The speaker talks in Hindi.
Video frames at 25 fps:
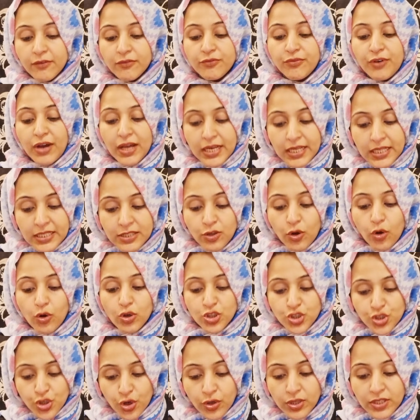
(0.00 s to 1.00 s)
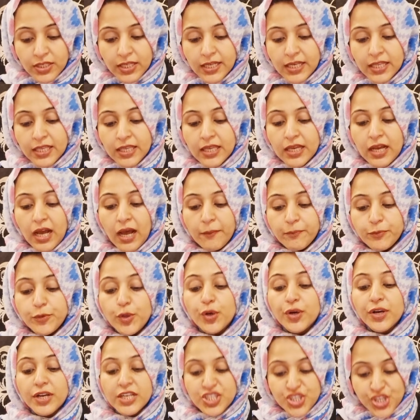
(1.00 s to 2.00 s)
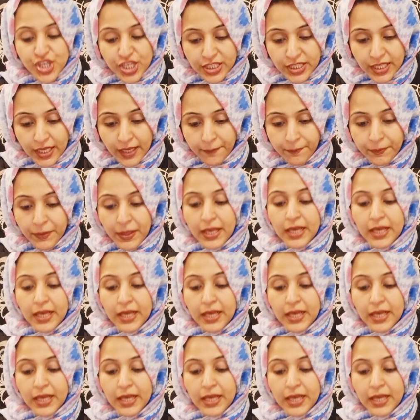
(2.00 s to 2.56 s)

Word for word: वालिद और शोहर यानी कि अब्दुल रशीद हैं